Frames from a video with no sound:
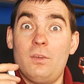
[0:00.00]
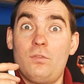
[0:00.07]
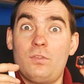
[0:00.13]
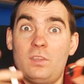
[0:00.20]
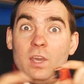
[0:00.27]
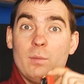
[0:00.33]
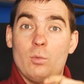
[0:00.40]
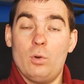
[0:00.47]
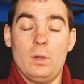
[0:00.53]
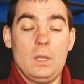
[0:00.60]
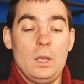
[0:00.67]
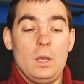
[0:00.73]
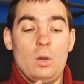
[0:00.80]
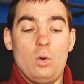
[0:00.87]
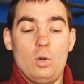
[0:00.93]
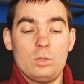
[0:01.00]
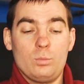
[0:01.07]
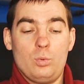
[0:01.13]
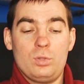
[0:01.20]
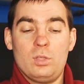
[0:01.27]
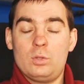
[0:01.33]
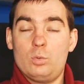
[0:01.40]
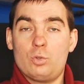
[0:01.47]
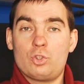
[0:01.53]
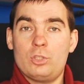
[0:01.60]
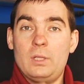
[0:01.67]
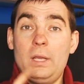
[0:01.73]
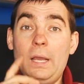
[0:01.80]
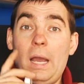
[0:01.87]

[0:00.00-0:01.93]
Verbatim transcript: и в тему он будет нужен.